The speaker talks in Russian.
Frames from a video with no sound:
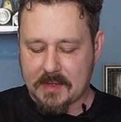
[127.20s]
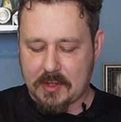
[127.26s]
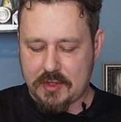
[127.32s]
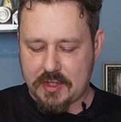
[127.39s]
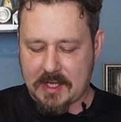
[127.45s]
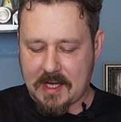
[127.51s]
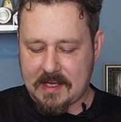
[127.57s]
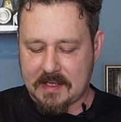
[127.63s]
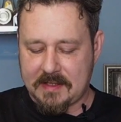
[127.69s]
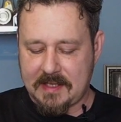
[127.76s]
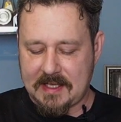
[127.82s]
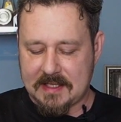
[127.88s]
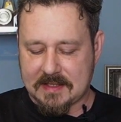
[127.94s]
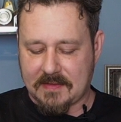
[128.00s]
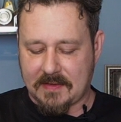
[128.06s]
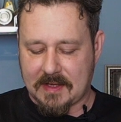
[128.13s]
короче, как
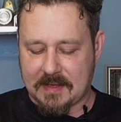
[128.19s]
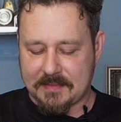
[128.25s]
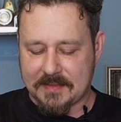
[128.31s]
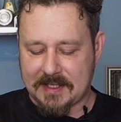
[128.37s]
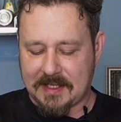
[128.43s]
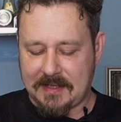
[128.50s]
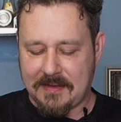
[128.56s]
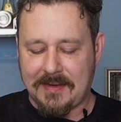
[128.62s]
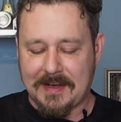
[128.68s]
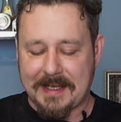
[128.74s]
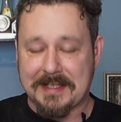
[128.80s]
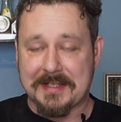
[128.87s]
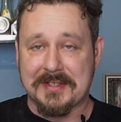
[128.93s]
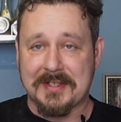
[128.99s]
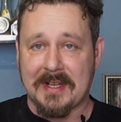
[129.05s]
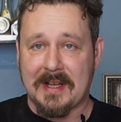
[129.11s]
несквиком
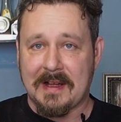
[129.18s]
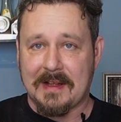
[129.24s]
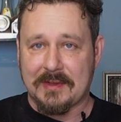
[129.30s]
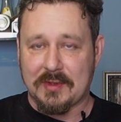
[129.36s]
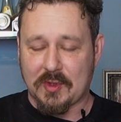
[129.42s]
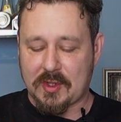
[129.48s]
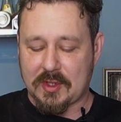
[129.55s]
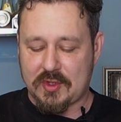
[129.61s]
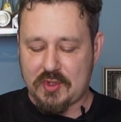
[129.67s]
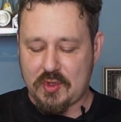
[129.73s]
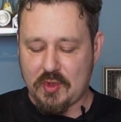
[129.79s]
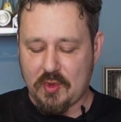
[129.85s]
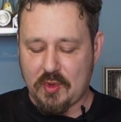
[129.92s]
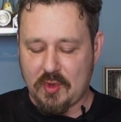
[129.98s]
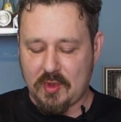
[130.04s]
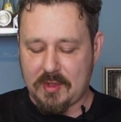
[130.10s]
заливаешь. Только
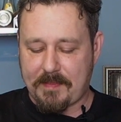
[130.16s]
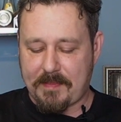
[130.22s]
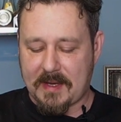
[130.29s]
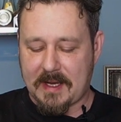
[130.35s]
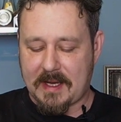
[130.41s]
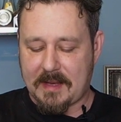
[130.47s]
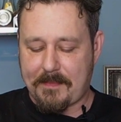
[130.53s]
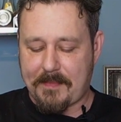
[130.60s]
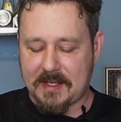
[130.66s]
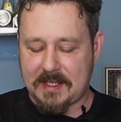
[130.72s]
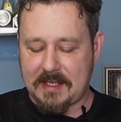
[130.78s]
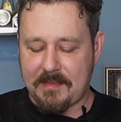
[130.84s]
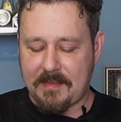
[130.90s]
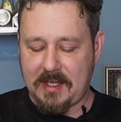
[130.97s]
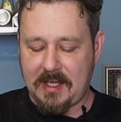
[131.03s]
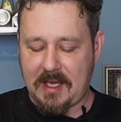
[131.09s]
чуть по,
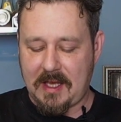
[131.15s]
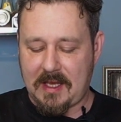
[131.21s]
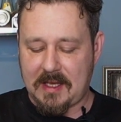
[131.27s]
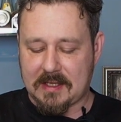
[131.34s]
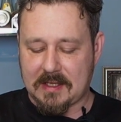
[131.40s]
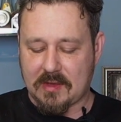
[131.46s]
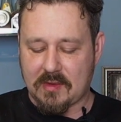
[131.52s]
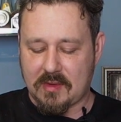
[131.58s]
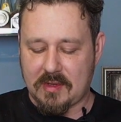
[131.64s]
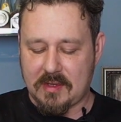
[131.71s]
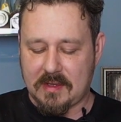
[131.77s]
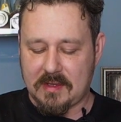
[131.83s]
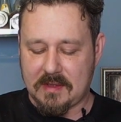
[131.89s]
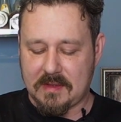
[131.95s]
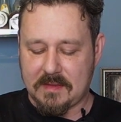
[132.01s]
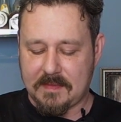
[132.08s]
потемнее
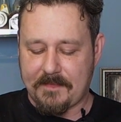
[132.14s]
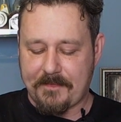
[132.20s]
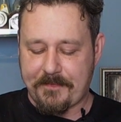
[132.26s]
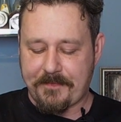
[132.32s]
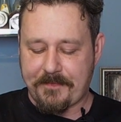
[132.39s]
такой,